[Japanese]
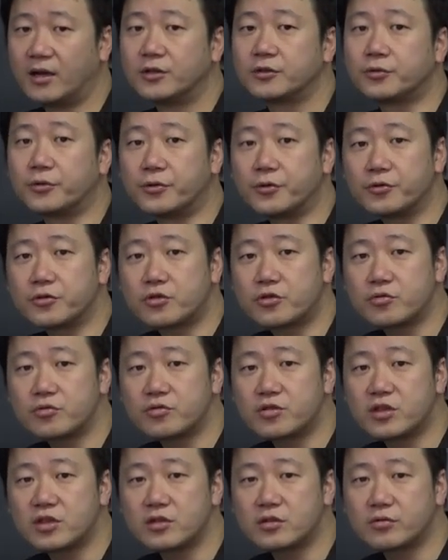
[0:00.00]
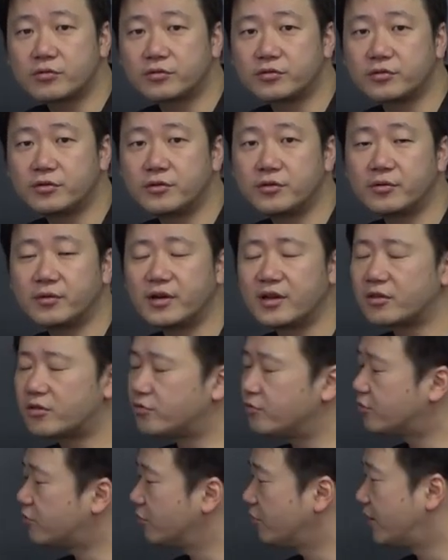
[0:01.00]
それを中心とするような
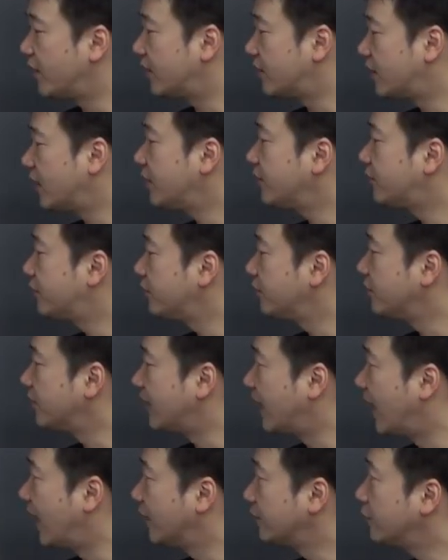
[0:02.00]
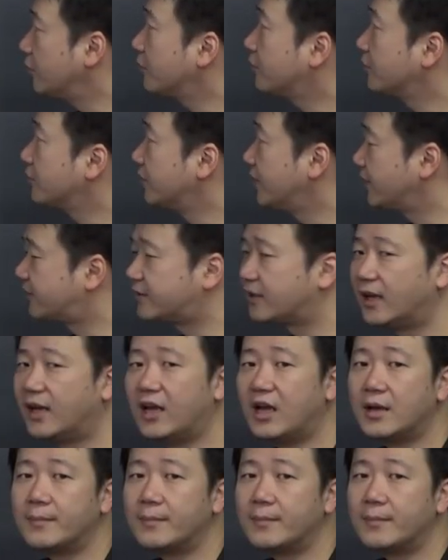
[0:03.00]
宗教だったりするんだということです。